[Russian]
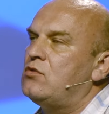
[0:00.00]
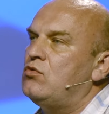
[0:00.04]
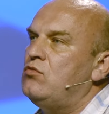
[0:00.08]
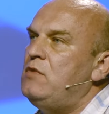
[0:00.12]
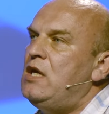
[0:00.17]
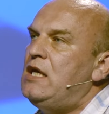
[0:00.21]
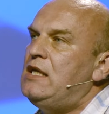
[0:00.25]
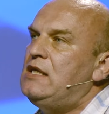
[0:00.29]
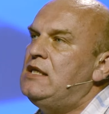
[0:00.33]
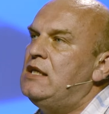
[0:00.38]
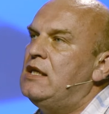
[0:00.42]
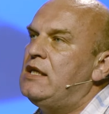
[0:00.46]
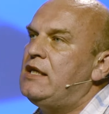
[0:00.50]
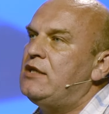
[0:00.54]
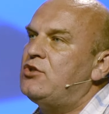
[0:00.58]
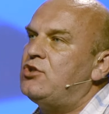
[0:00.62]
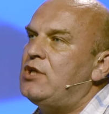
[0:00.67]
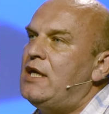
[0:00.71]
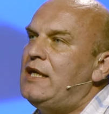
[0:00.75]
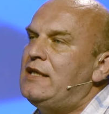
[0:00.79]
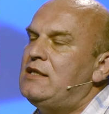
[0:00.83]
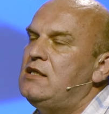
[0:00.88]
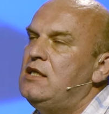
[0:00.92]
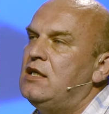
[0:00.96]
умение
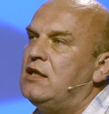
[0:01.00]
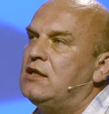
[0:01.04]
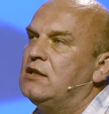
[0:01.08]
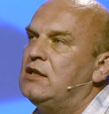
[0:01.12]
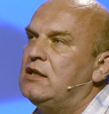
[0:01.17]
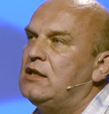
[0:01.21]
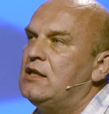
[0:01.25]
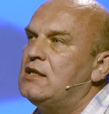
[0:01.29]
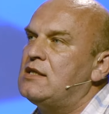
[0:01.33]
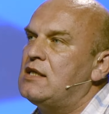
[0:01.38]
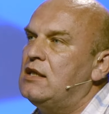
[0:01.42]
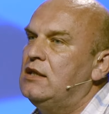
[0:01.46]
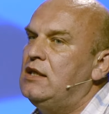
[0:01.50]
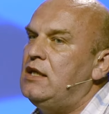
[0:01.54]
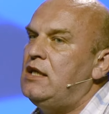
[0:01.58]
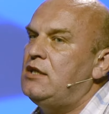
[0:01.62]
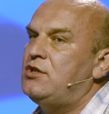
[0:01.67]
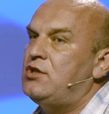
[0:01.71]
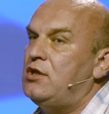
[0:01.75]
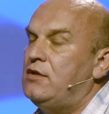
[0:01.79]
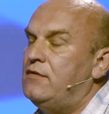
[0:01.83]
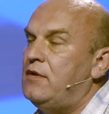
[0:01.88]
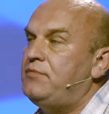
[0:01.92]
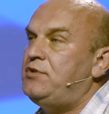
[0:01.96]
решать некоторые
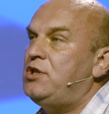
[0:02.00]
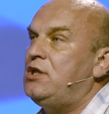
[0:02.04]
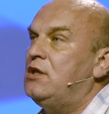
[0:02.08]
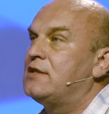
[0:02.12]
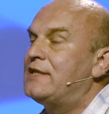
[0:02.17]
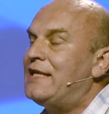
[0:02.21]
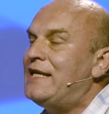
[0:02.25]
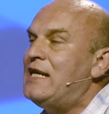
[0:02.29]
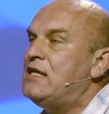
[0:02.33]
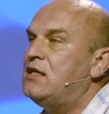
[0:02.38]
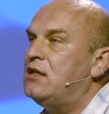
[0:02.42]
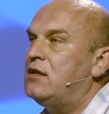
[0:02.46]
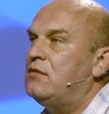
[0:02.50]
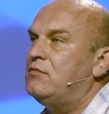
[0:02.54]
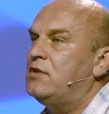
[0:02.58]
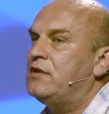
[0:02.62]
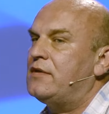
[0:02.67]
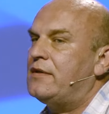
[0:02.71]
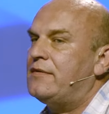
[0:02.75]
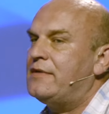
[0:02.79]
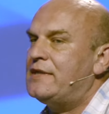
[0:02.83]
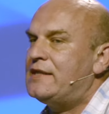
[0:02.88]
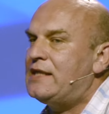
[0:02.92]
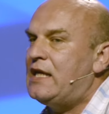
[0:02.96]
задачи и вообще цельное
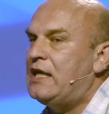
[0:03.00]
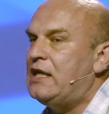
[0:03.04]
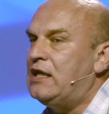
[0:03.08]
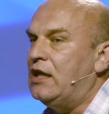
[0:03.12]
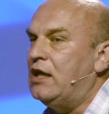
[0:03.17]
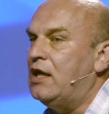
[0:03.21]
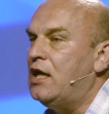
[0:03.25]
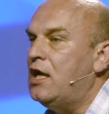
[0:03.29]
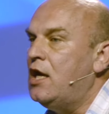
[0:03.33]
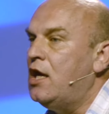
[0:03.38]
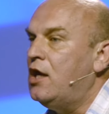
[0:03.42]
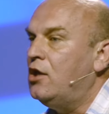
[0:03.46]
мировоззрение,